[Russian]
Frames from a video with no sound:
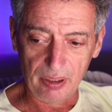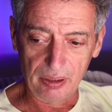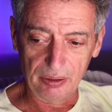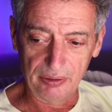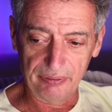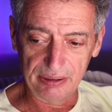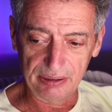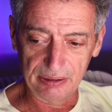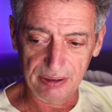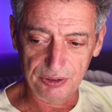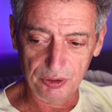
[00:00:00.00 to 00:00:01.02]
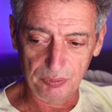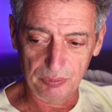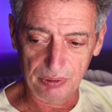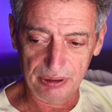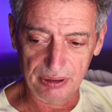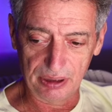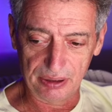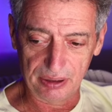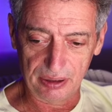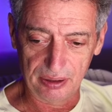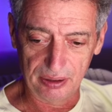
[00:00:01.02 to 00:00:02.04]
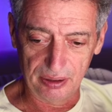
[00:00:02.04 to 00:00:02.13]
Давайте начнем издалека.